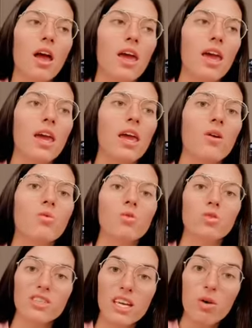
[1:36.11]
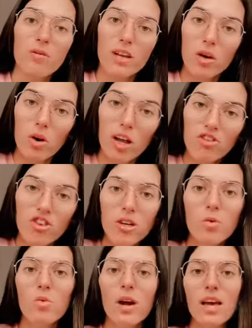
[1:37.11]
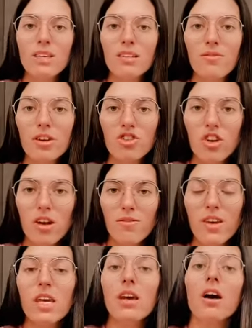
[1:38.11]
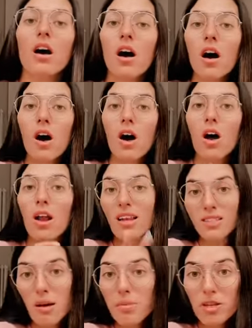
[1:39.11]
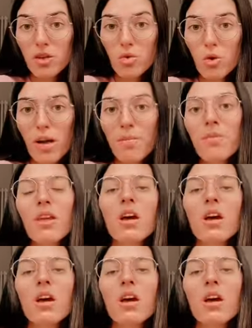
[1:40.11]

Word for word: e uno 0,5 se facevi uh, la summer school.